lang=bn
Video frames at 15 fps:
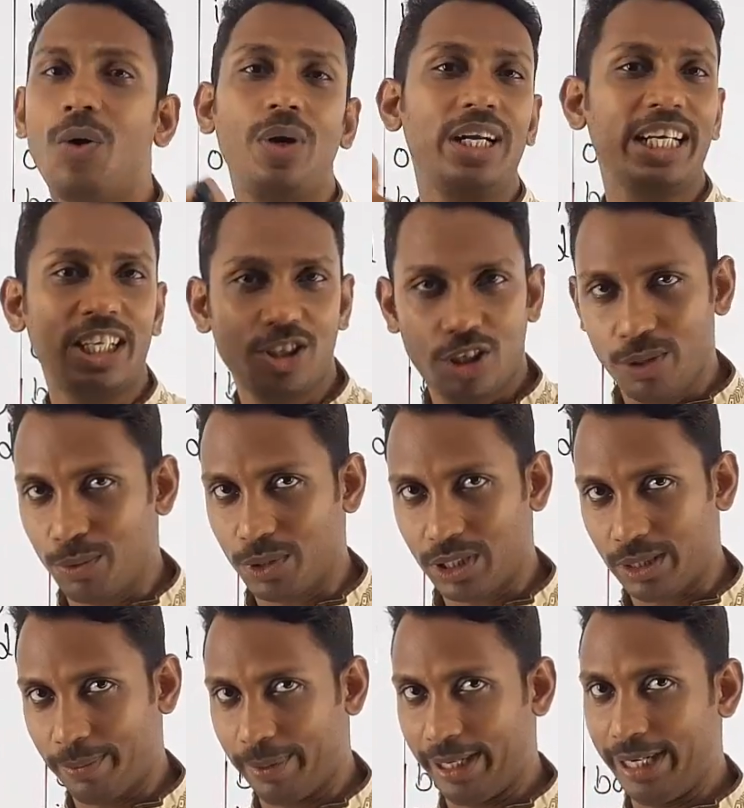অনেক কিছু
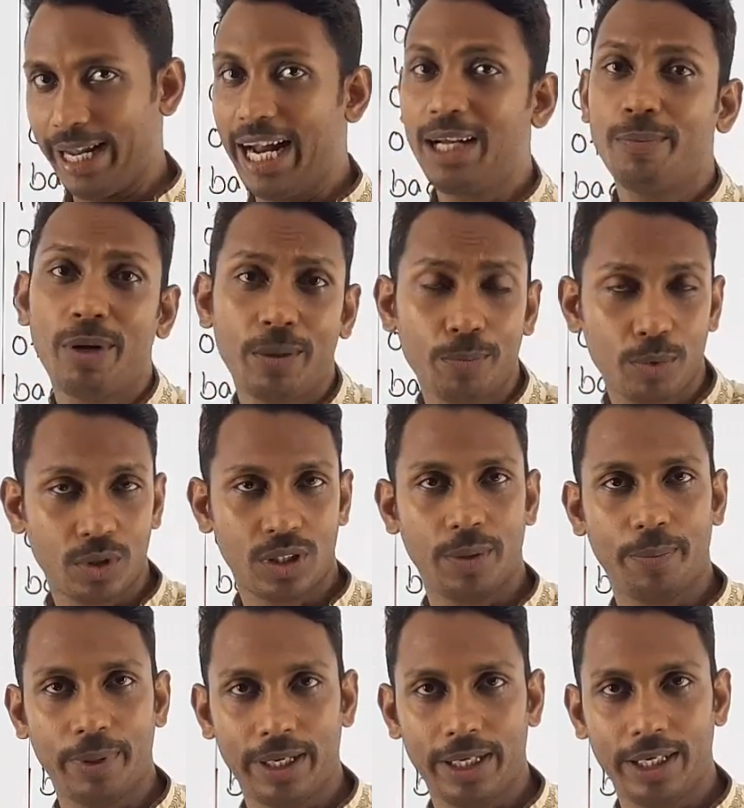বসতে পারে অ্যাডভার্ব বসতে
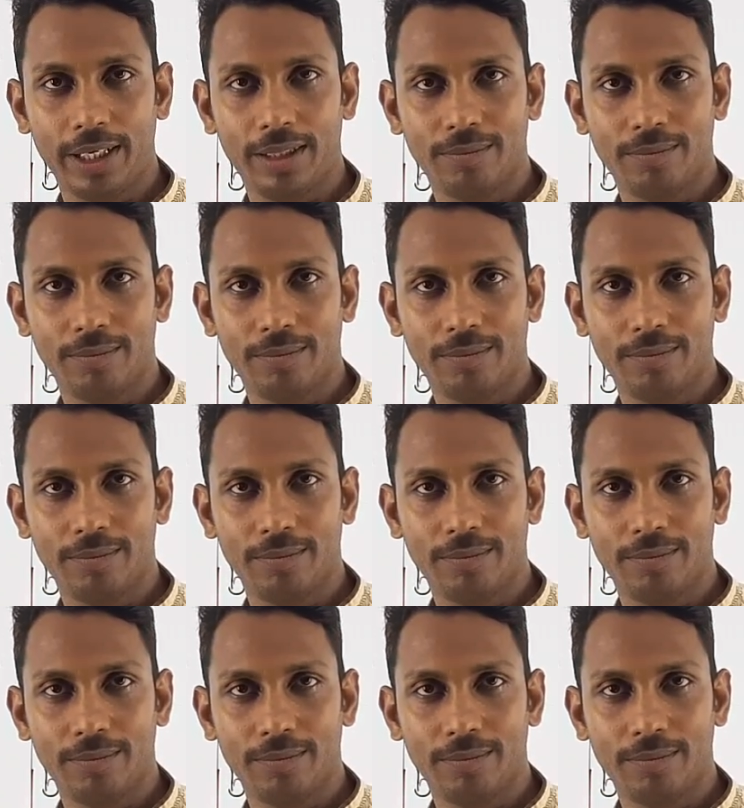পারে